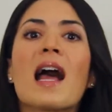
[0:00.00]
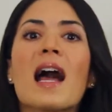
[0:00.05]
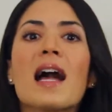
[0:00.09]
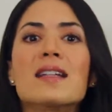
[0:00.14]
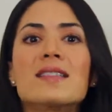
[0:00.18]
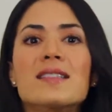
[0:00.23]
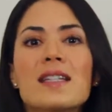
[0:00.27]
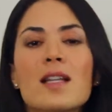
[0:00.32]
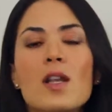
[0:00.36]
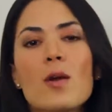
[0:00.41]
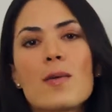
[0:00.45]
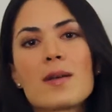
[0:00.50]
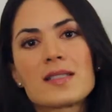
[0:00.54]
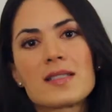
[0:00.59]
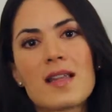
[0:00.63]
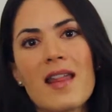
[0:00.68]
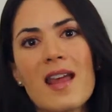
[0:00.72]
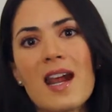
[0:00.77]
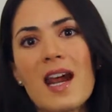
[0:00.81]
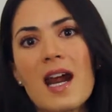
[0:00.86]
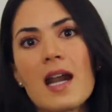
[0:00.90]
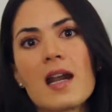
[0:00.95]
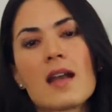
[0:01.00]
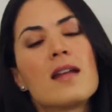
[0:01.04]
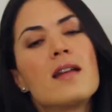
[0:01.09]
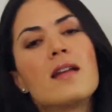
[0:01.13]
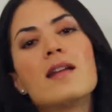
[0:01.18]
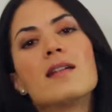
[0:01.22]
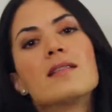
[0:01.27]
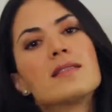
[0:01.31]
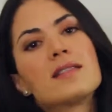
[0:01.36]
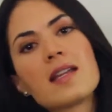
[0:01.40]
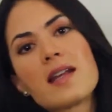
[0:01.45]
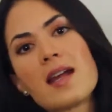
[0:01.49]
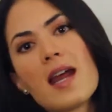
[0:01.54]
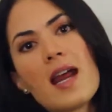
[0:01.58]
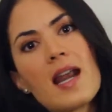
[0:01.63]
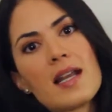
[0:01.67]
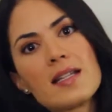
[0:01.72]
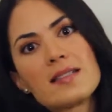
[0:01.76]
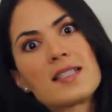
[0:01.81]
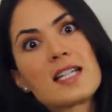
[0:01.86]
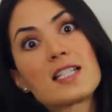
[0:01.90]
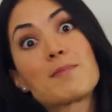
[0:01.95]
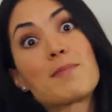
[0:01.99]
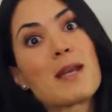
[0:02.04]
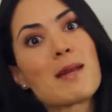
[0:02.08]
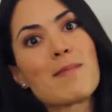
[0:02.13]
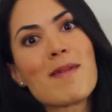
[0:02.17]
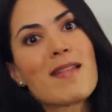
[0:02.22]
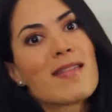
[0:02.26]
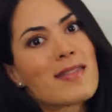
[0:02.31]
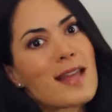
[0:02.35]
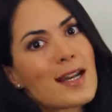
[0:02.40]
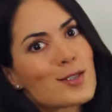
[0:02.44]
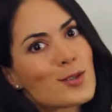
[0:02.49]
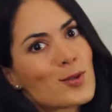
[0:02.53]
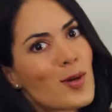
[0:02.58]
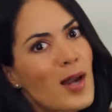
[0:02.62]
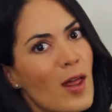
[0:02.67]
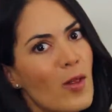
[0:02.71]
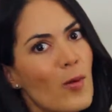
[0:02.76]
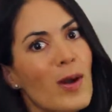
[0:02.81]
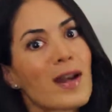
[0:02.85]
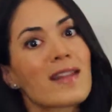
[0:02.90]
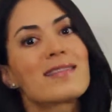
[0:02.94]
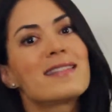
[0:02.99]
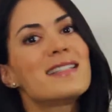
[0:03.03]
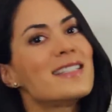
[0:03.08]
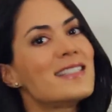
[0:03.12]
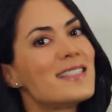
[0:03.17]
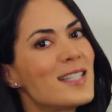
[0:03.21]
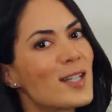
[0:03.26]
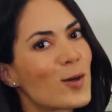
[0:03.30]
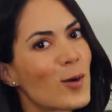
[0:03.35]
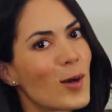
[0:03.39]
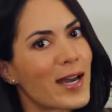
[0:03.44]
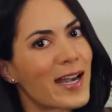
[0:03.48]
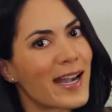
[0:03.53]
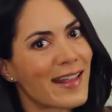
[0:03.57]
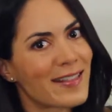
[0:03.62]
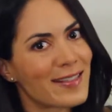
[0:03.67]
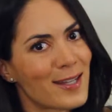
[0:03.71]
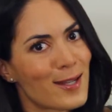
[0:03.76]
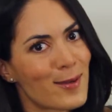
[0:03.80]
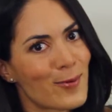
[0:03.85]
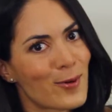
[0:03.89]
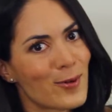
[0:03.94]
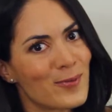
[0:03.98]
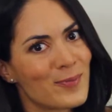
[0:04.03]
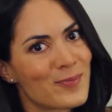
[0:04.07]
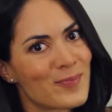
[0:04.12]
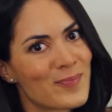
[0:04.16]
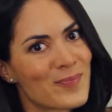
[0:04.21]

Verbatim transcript: Así lo vas a dejar sin ganas de experimentar su lado artístico y creativo.